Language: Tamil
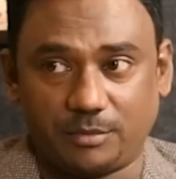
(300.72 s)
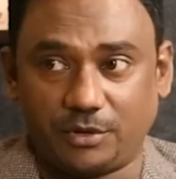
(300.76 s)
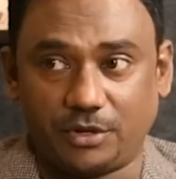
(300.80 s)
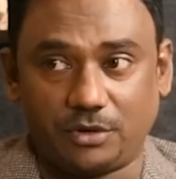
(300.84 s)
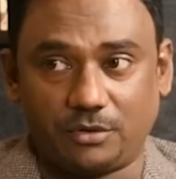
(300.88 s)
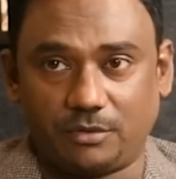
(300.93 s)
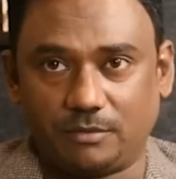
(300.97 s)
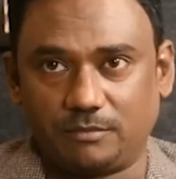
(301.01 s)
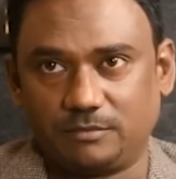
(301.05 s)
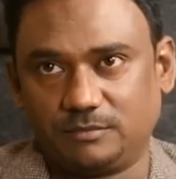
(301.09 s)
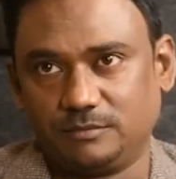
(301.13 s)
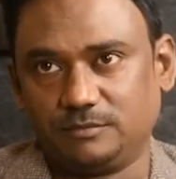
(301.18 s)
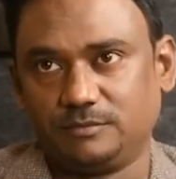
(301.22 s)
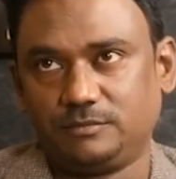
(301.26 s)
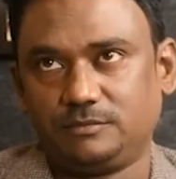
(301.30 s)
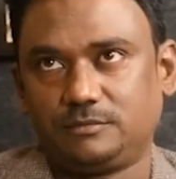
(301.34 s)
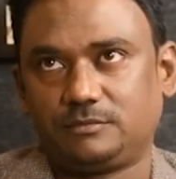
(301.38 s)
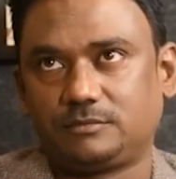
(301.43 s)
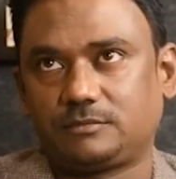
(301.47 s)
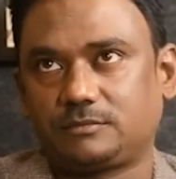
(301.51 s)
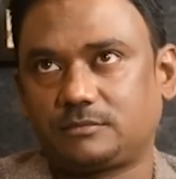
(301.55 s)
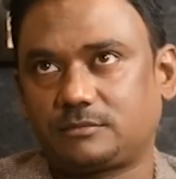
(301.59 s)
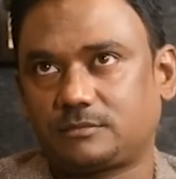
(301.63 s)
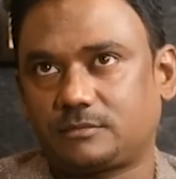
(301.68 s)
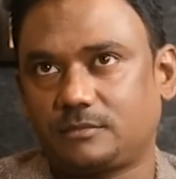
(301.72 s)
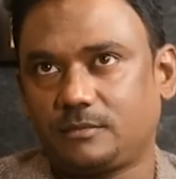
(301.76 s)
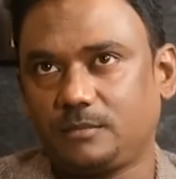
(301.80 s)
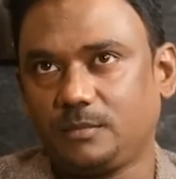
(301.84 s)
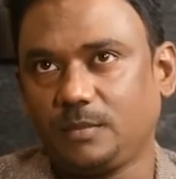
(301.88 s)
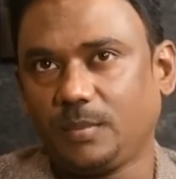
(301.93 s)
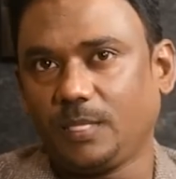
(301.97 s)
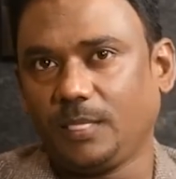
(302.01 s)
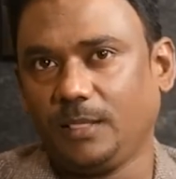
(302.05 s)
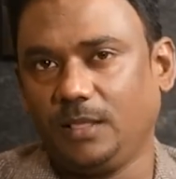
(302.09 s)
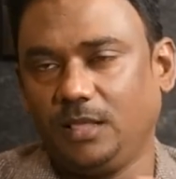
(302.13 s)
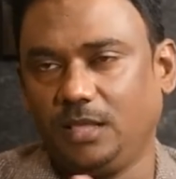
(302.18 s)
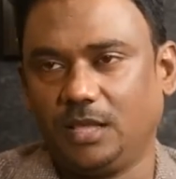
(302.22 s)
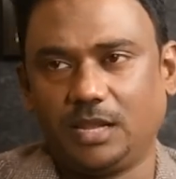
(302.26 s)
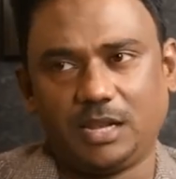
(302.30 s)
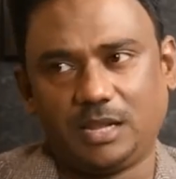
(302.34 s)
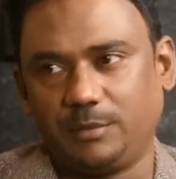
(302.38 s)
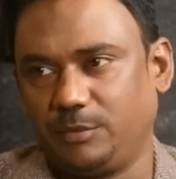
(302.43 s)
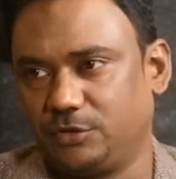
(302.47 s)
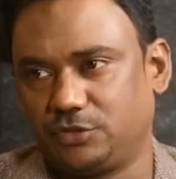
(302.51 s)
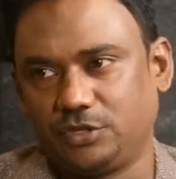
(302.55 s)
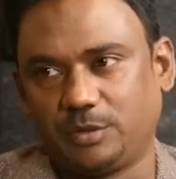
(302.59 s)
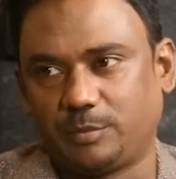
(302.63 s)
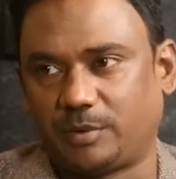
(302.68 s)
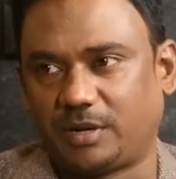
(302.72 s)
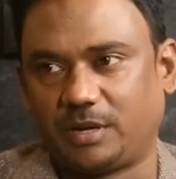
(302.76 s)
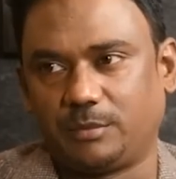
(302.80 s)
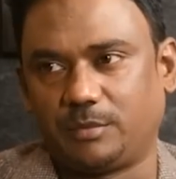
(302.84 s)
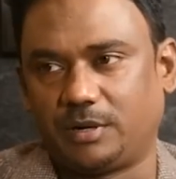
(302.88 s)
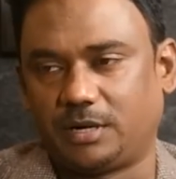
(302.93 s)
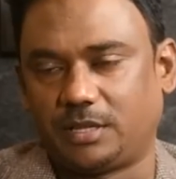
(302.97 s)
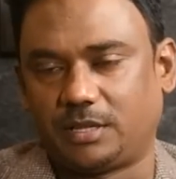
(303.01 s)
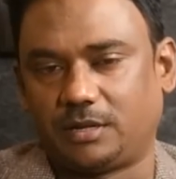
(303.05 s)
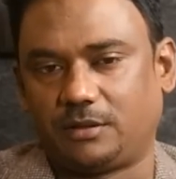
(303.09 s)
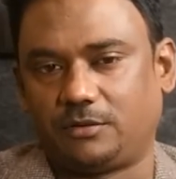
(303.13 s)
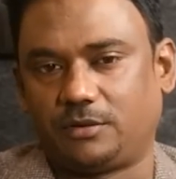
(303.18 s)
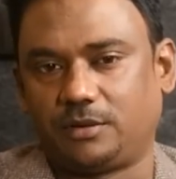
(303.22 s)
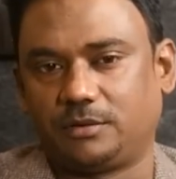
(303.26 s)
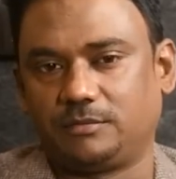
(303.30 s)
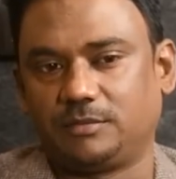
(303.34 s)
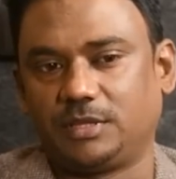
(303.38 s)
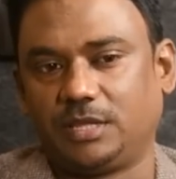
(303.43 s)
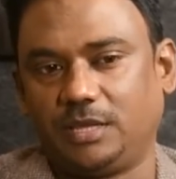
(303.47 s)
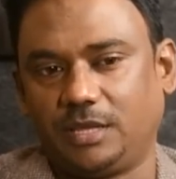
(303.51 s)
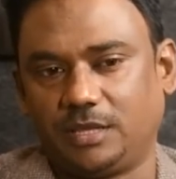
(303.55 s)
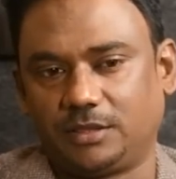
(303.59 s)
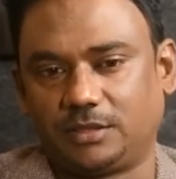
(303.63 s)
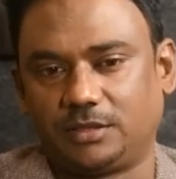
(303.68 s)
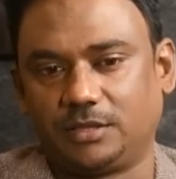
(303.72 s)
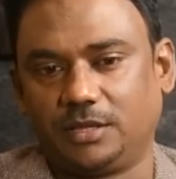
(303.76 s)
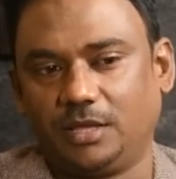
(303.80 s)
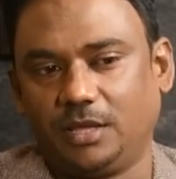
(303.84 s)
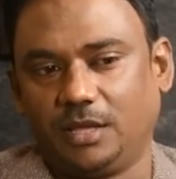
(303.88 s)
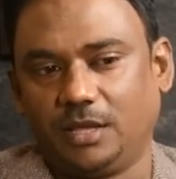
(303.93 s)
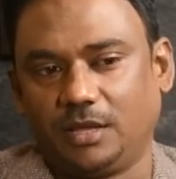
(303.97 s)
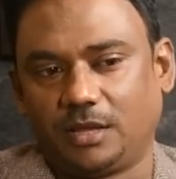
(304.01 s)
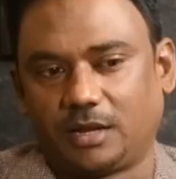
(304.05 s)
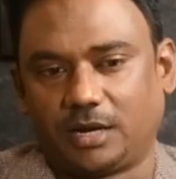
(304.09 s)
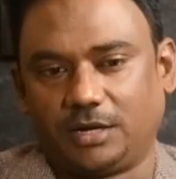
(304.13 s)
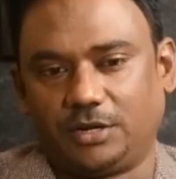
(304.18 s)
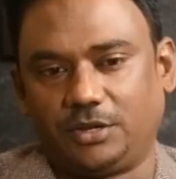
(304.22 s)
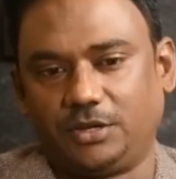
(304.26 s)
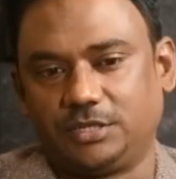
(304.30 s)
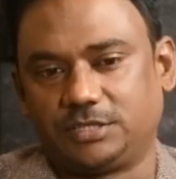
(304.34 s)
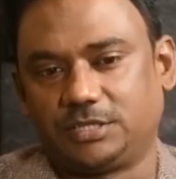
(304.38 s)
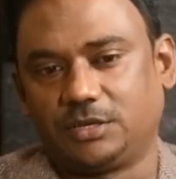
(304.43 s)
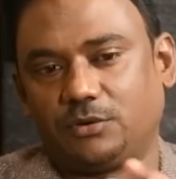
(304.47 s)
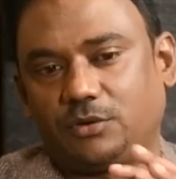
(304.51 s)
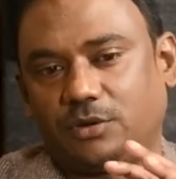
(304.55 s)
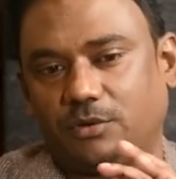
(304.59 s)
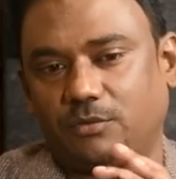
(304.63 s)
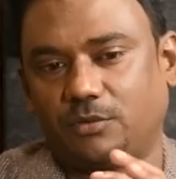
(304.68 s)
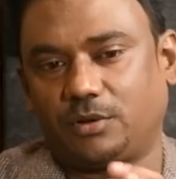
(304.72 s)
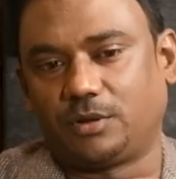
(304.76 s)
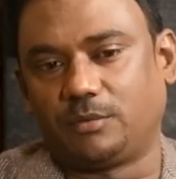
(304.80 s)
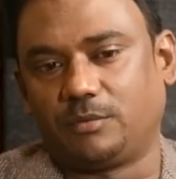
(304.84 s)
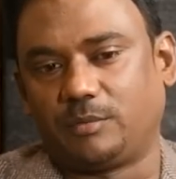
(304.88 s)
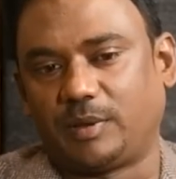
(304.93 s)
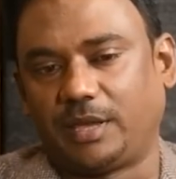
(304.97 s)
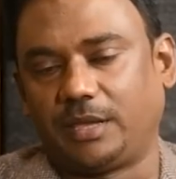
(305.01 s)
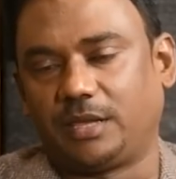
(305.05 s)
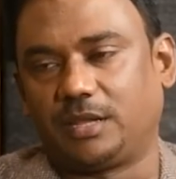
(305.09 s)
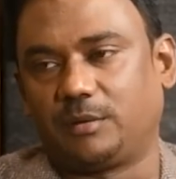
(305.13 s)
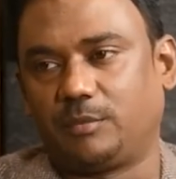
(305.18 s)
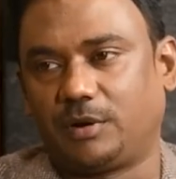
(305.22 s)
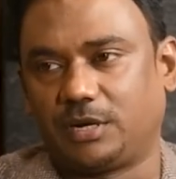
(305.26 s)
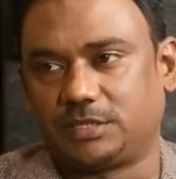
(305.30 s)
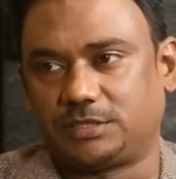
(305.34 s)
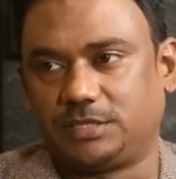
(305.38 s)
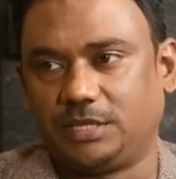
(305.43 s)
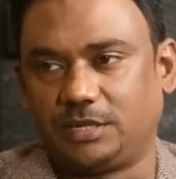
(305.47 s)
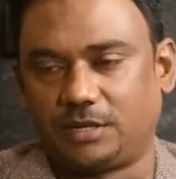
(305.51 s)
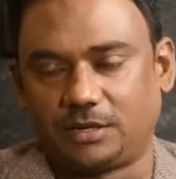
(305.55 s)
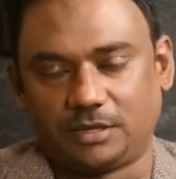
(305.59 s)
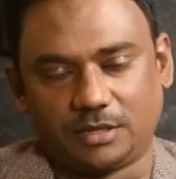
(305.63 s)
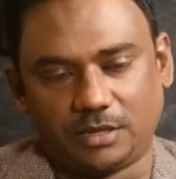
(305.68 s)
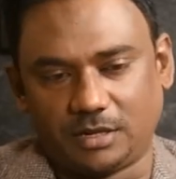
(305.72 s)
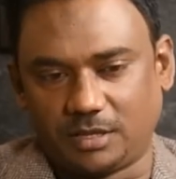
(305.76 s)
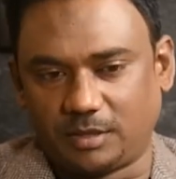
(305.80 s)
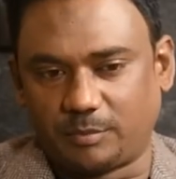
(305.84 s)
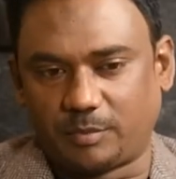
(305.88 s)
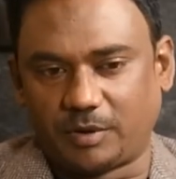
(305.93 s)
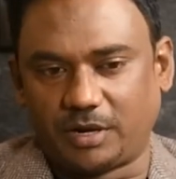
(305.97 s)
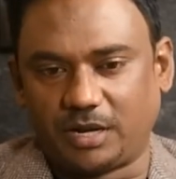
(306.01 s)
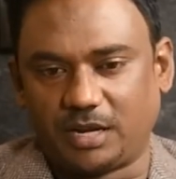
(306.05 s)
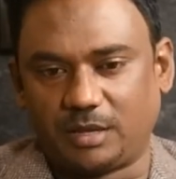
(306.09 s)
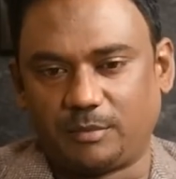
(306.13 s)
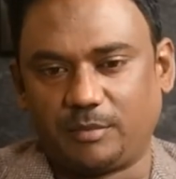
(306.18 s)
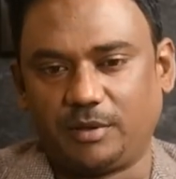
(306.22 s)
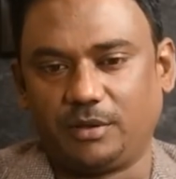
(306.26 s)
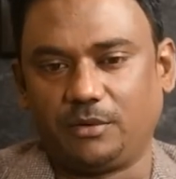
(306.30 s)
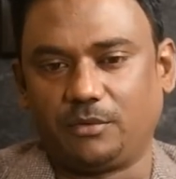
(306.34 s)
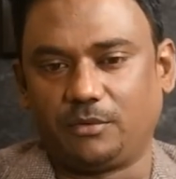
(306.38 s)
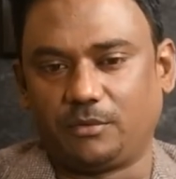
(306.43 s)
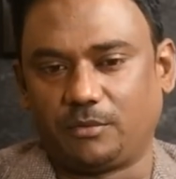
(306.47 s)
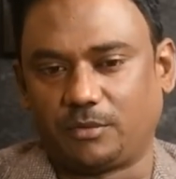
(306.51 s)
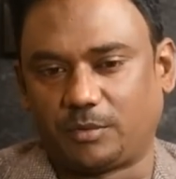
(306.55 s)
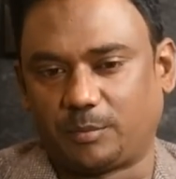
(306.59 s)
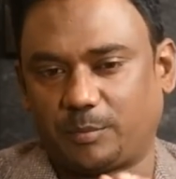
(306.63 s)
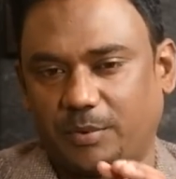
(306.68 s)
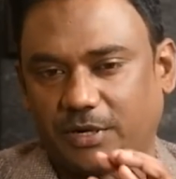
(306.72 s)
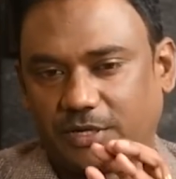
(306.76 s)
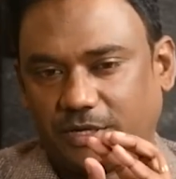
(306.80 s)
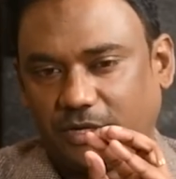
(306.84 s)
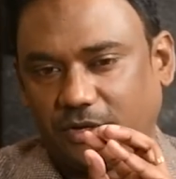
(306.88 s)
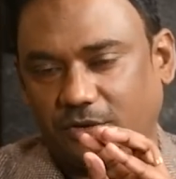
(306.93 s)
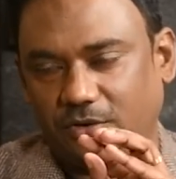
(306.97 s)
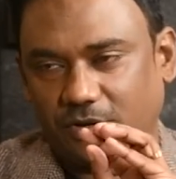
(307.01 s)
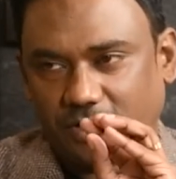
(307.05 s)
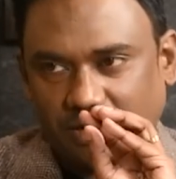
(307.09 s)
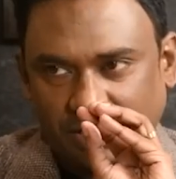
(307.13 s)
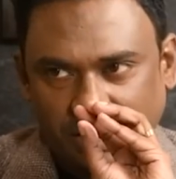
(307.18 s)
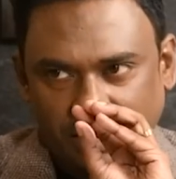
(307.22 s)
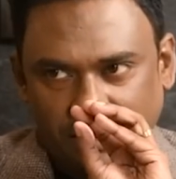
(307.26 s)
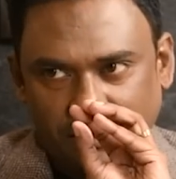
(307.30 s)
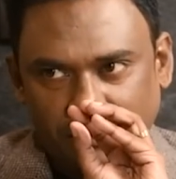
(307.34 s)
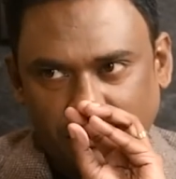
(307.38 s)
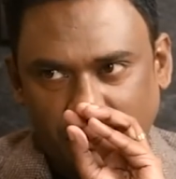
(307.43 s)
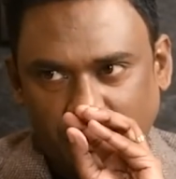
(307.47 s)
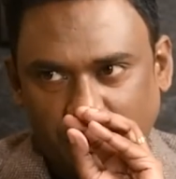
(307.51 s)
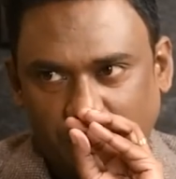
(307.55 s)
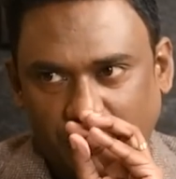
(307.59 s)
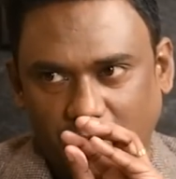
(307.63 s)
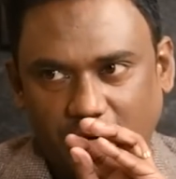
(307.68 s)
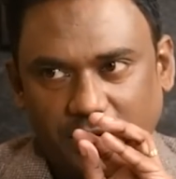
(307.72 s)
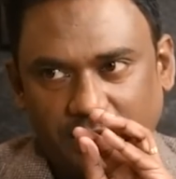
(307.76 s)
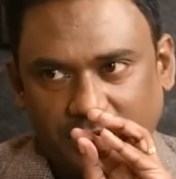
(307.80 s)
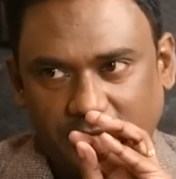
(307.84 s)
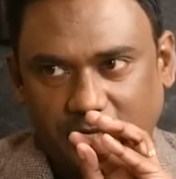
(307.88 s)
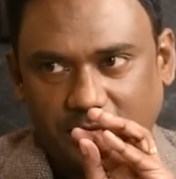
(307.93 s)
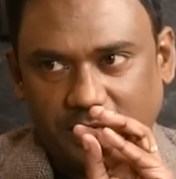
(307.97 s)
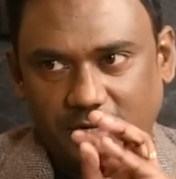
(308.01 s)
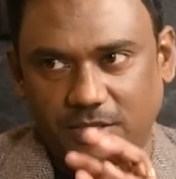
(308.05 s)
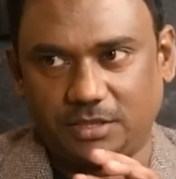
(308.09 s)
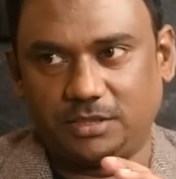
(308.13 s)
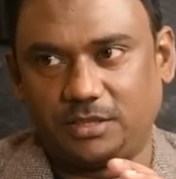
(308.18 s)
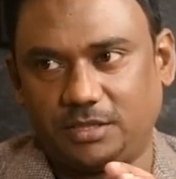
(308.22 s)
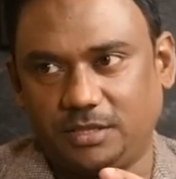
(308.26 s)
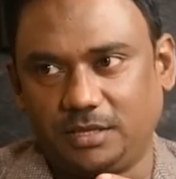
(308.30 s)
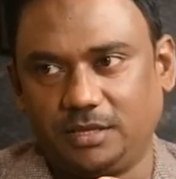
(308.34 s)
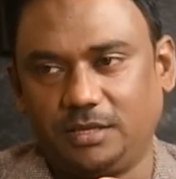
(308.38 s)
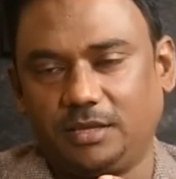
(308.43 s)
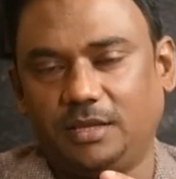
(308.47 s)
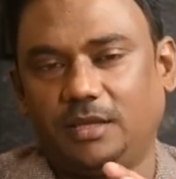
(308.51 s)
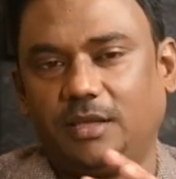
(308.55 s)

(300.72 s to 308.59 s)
இப்படி இருக்கும் எல்லா மியூசிக்கும் பண்ண மாட்டார் அவர் நீங்கள் கண்டினியூஸாக ஒரு ஒரு பயங்கரமான சீன் இருந்தாலும் அது பண்ணாமல் ஒரு பர்டிகுலராக ஒரு பாயிண்ட்டை எடுத்து